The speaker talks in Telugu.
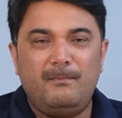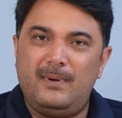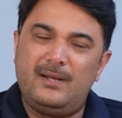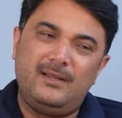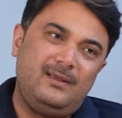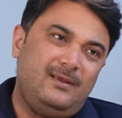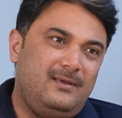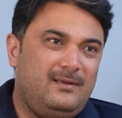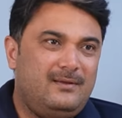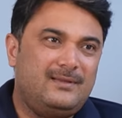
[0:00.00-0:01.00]
మరి
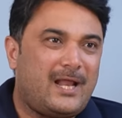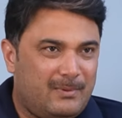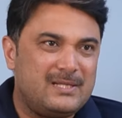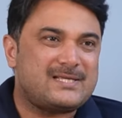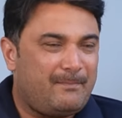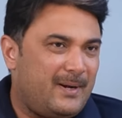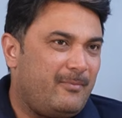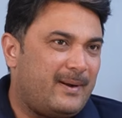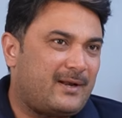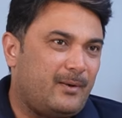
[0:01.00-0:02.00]
దానివల్ల చంపేయడం
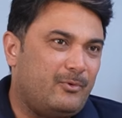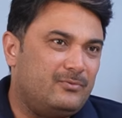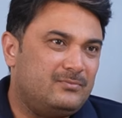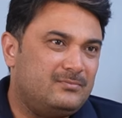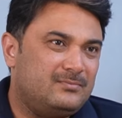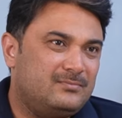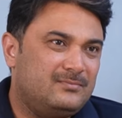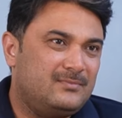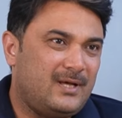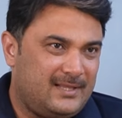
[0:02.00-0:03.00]
బెటర్ ఏమో
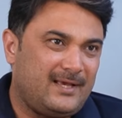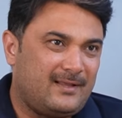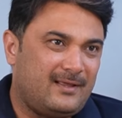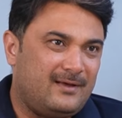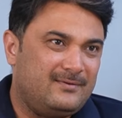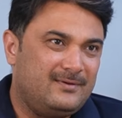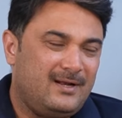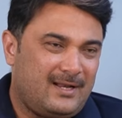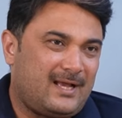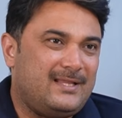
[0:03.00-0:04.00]
అంతే కదా
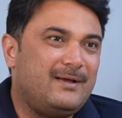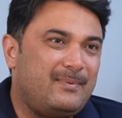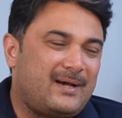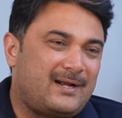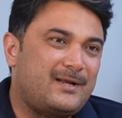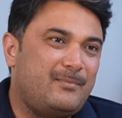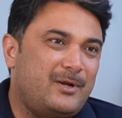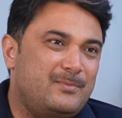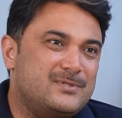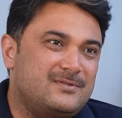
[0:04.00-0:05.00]
నాకు అదే కరెక్ట్ ఏమో
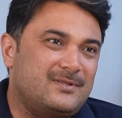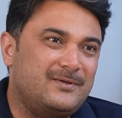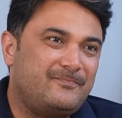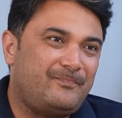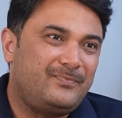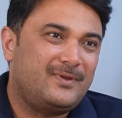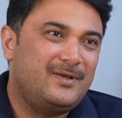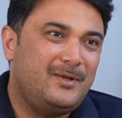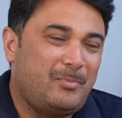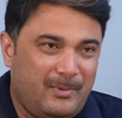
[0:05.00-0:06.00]
అనిపిస్తుంది
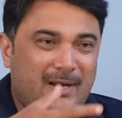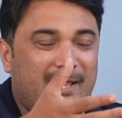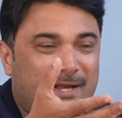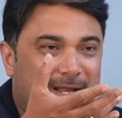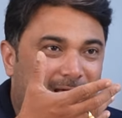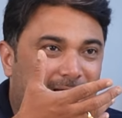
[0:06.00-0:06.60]
ఇప్పుడు మీరు అడిగిన